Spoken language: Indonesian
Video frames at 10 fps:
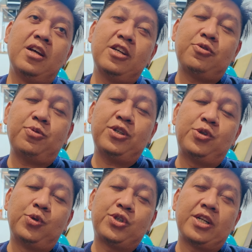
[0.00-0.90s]
itu
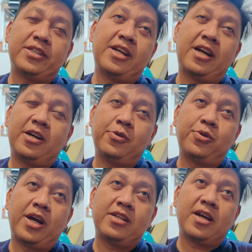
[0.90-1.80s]
wis useless tidak ada
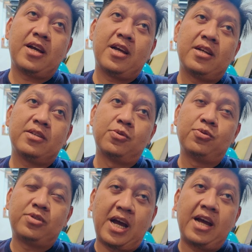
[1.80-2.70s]
gunanya.
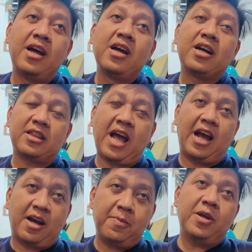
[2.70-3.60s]
Sudah
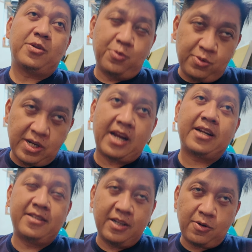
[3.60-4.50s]
ketangkep ya sudah
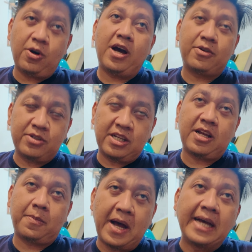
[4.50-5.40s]
resiko harus
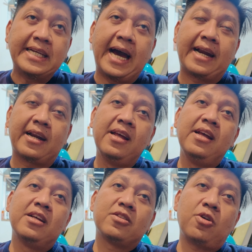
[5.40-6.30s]
kita bayar.
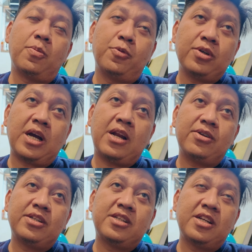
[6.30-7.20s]
Toh pun
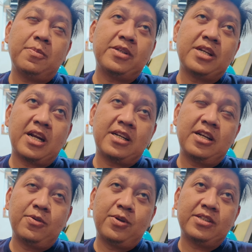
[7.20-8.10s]
kalau di sini penjara
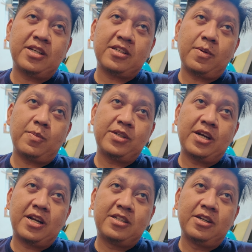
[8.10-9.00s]
di Indonesia sama
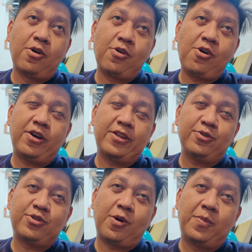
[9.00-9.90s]
penjara di Hong Kong
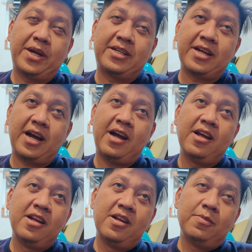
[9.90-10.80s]
itu jauh beda.
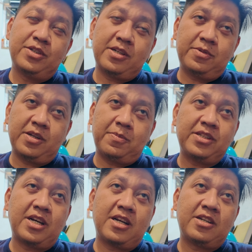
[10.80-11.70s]
Bisa-bisa
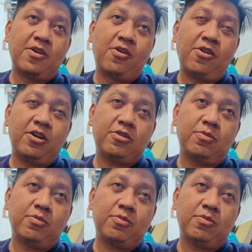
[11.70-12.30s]
penjara di Hong Kong